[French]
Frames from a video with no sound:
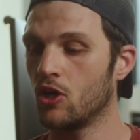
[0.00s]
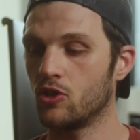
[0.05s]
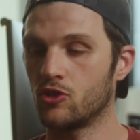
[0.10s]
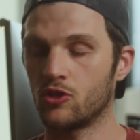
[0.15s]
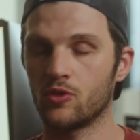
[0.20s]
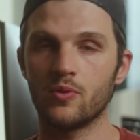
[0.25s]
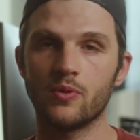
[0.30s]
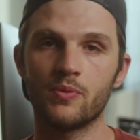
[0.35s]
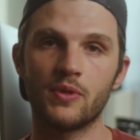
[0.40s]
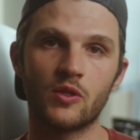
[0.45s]

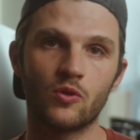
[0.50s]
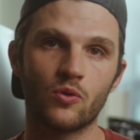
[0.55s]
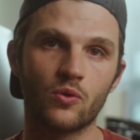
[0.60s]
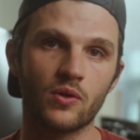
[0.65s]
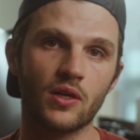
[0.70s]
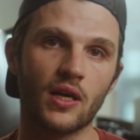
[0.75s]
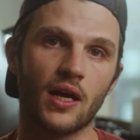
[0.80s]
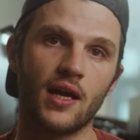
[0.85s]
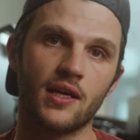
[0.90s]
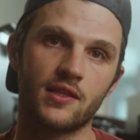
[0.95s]
Je me mets
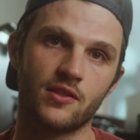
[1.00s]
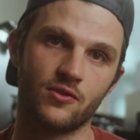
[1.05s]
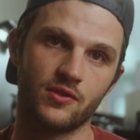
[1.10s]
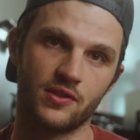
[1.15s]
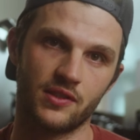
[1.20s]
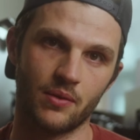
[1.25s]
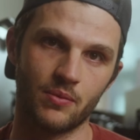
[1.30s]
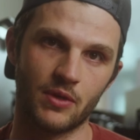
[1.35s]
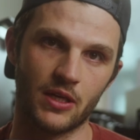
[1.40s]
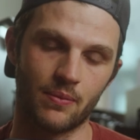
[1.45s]
donc à
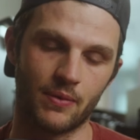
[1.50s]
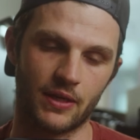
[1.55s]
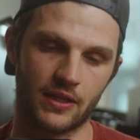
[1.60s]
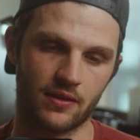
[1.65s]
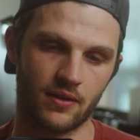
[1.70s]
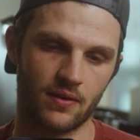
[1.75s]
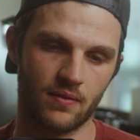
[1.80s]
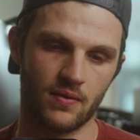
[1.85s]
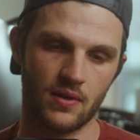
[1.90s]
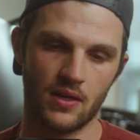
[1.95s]
35 mm.
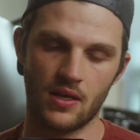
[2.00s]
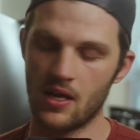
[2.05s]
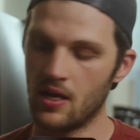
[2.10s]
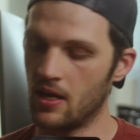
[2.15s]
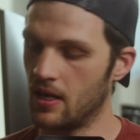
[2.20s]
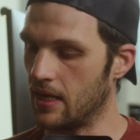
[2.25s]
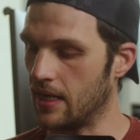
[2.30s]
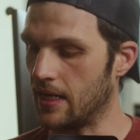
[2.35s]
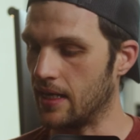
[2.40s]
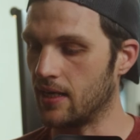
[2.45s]

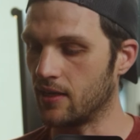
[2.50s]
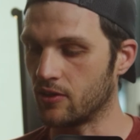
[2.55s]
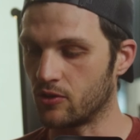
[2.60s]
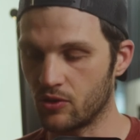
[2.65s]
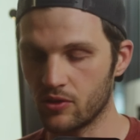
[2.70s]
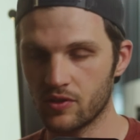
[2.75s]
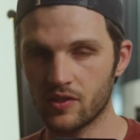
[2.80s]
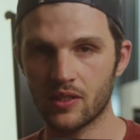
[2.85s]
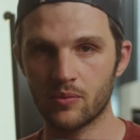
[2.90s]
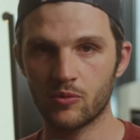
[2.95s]
Et la
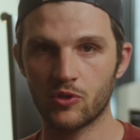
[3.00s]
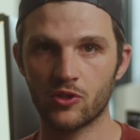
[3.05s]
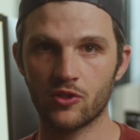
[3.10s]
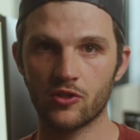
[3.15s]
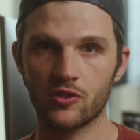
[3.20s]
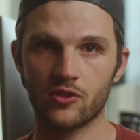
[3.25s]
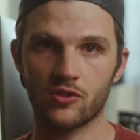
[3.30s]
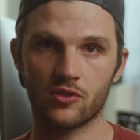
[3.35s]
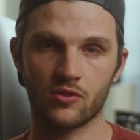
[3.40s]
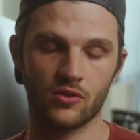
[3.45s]
deuxième
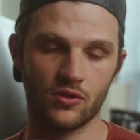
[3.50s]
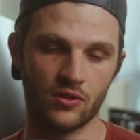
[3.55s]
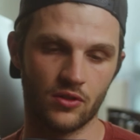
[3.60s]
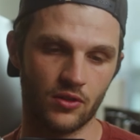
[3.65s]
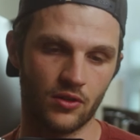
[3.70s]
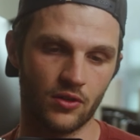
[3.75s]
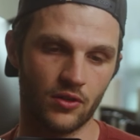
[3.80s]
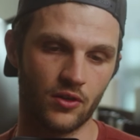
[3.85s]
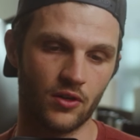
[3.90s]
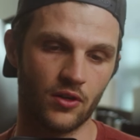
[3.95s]
chose
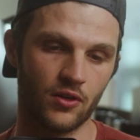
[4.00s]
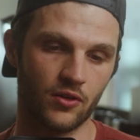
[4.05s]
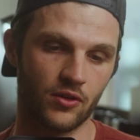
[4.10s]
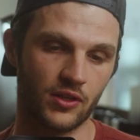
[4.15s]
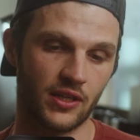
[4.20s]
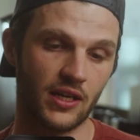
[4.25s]
euh,